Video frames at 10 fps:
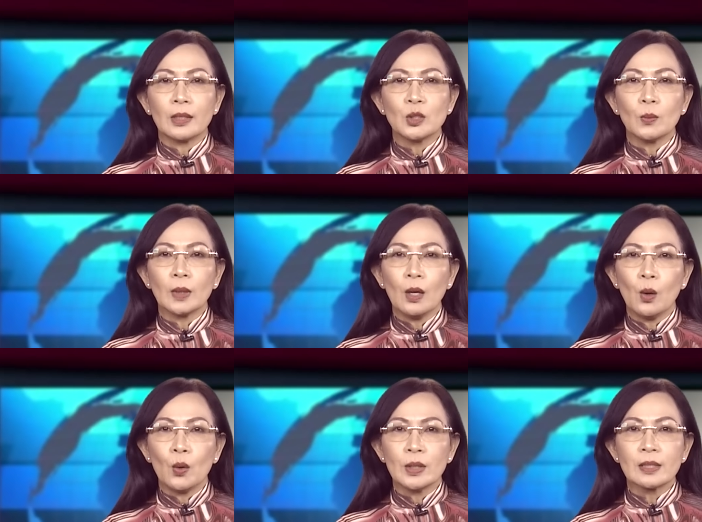Tận dụng cơ
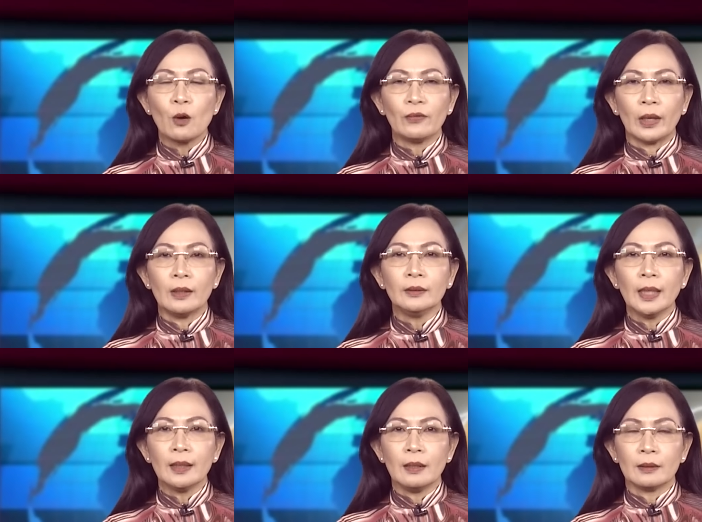hội sau phản ứng
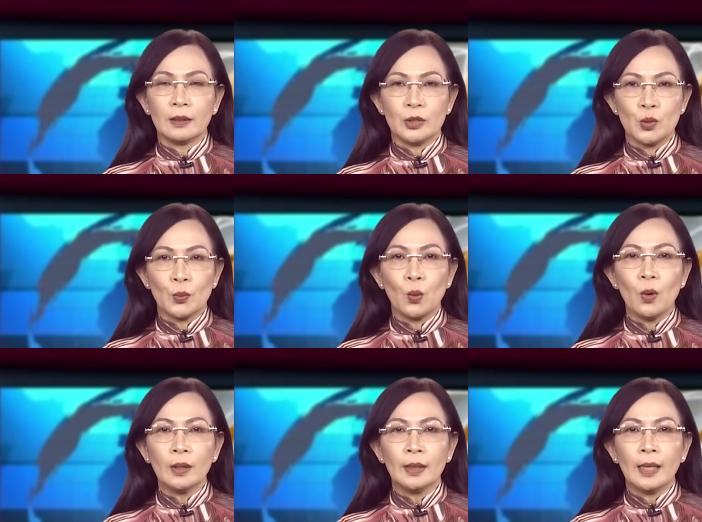tích cực từ Trung
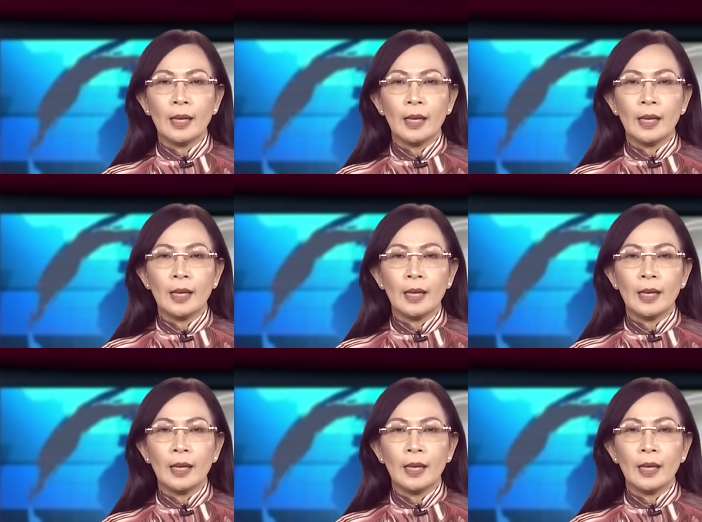Quốc,